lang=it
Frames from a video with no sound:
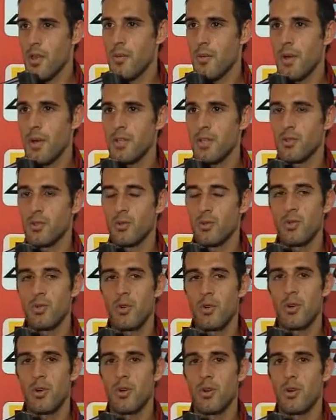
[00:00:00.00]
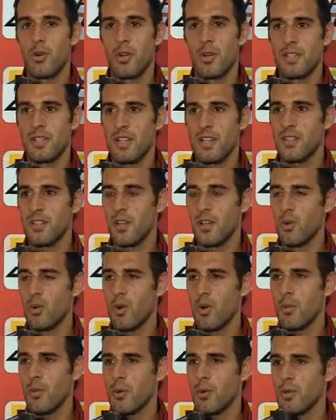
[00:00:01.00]
Ma io sono uno che salta
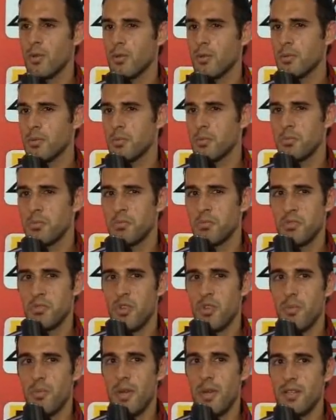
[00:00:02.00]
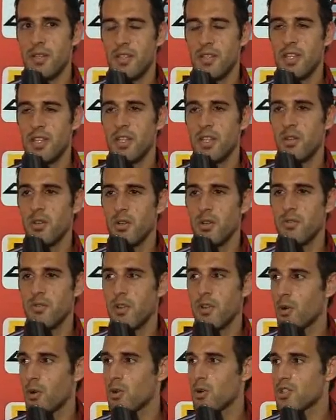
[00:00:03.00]
l'uomo, ho un bel tiro,
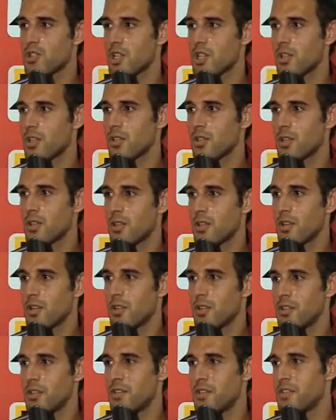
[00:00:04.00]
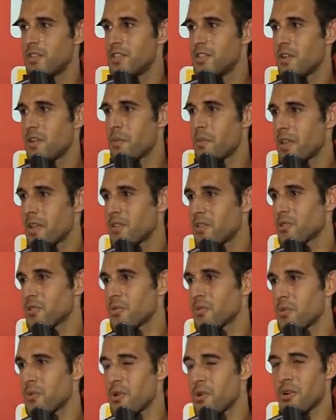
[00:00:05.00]
veloce, difensivamente sono
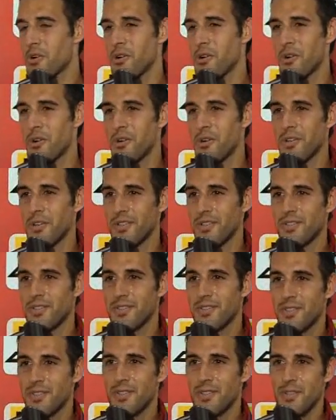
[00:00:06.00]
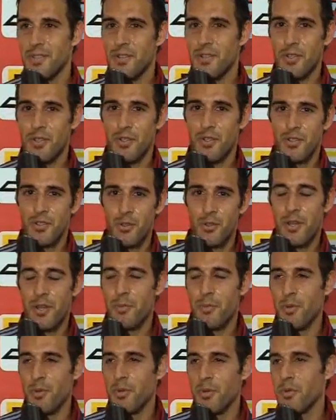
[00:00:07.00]
un po'... non è
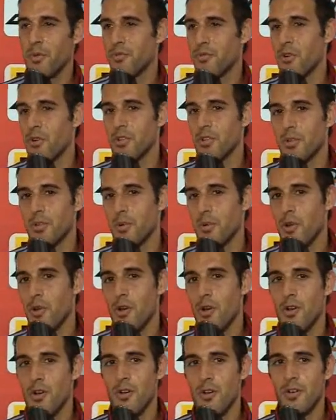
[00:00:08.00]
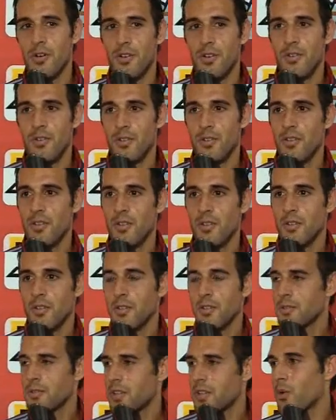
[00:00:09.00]
proprio il mio forte, però sono
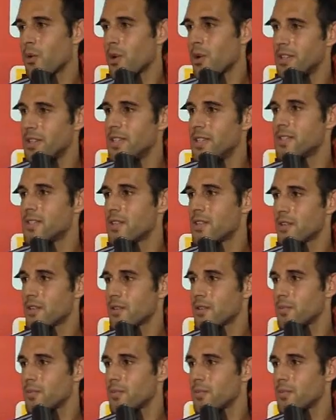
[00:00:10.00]
il quartista.